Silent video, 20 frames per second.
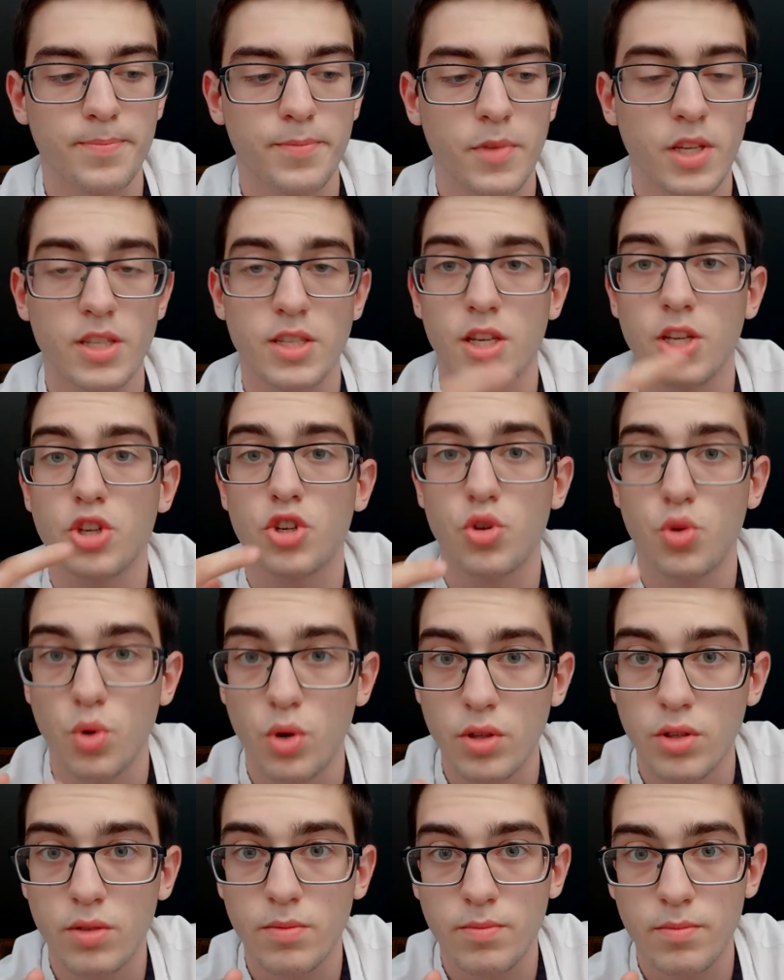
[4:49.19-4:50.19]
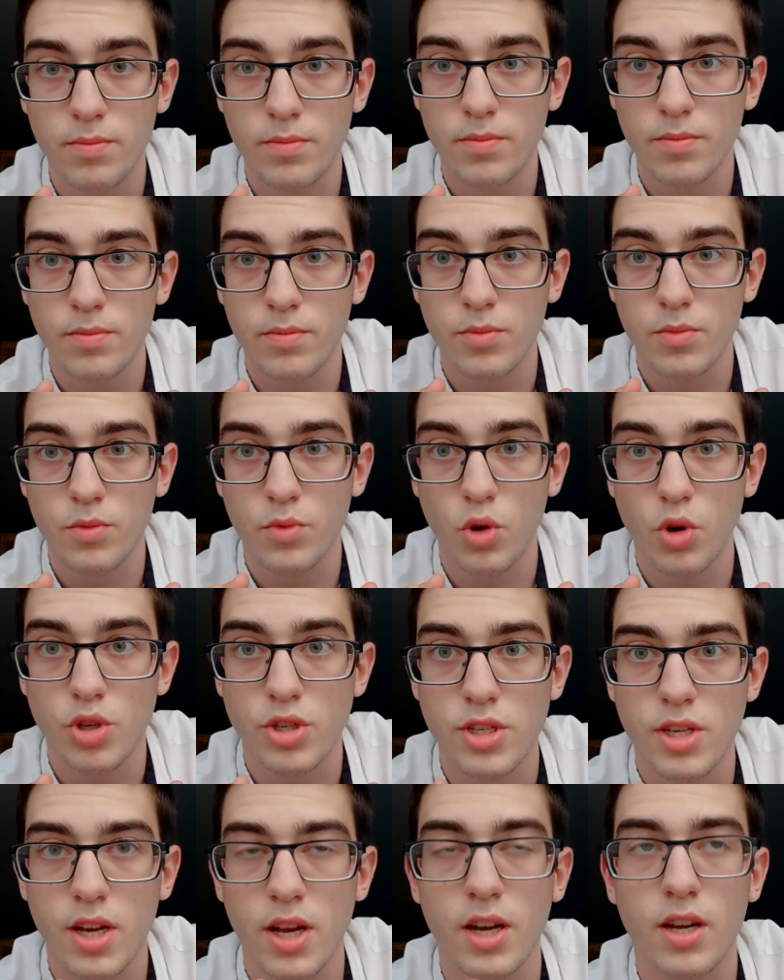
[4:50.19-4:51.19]
зачет то
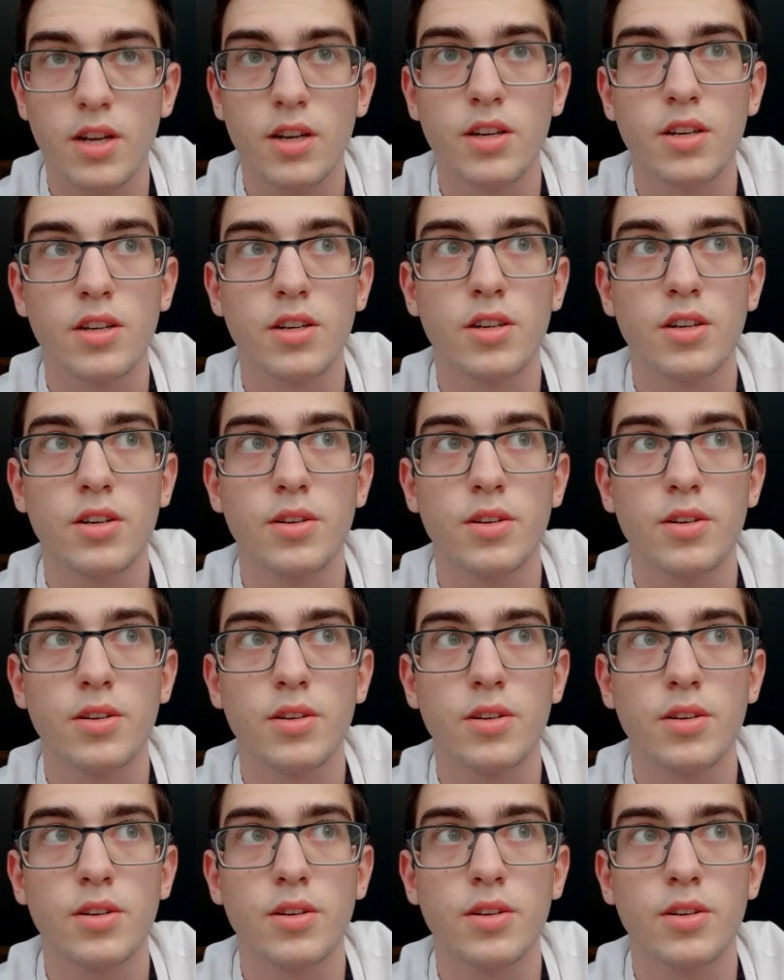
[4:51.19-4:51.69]
есть как э,